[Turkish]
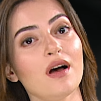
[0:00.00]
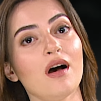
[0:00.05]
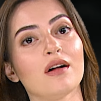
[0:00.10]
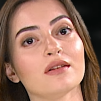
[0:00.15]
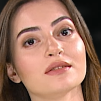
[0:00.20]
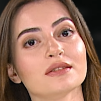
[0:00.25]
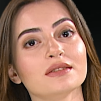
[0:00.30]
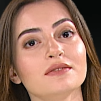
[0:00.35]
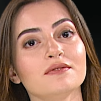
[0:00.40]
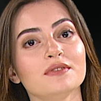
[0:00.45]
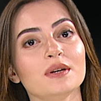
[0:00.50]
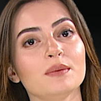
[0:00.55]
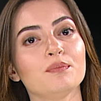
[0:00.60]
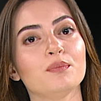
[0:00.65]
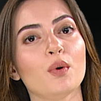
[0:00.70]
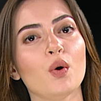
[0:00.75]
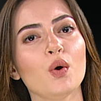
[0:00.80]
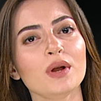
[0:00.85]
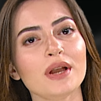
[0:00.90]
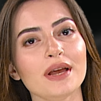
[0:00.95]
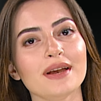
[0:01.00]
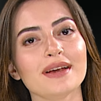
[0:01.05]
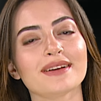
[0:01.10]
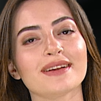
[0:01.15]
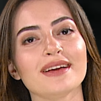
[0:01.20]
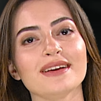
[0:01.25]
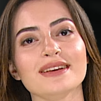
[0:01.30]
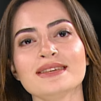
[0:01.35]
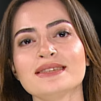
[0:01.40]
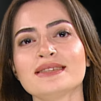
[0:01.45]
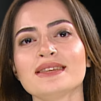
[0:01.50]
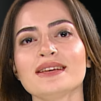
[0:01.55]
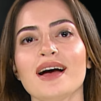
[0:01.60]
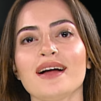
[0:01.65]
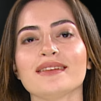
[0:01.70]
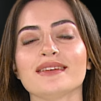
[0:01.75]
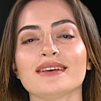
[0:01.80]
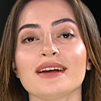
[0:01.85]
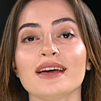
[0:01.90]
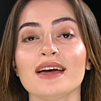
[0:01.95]
aldı ve böylelikle
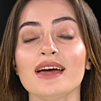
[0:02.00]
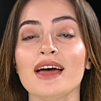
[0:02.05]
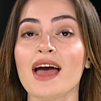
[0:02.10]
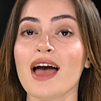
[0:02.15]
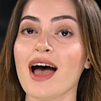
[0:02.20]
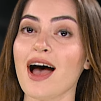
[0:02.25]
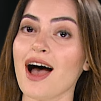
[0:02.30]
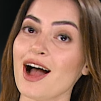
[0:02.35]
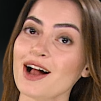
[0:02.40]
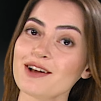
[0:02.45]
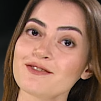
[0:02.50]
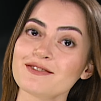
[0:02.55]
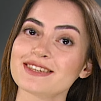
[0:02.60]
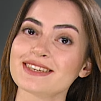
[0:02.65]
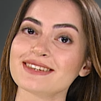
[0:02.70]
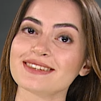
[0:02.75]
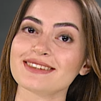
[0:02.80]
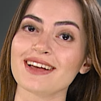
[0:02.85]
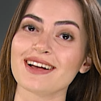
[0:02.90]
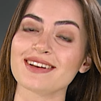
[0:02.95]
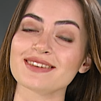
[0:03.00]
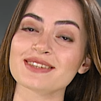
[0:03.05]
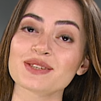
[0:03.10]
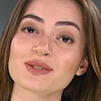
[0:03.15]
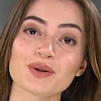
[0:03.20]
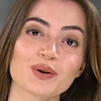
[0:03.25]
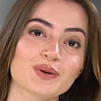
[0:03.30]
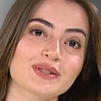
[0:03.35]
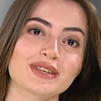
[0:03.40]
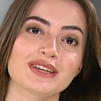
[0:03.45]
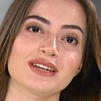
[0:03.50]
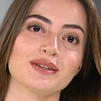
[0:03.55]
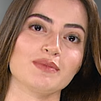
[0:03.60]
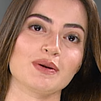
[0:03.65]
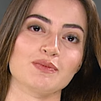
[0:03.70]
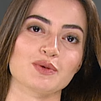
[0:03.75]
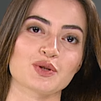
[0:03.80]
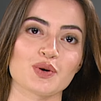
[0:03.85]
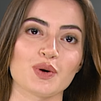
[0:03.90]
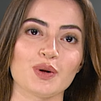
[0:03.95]
izleyenlere Elvis'in dansı
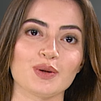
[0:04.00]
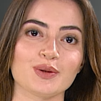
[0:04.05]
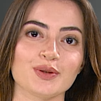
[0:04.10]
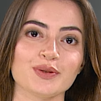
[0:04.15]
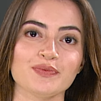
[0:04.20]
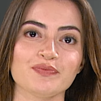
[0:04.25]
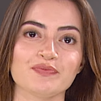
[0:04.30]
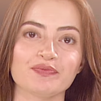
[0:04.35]
gösterilmemiş oldu.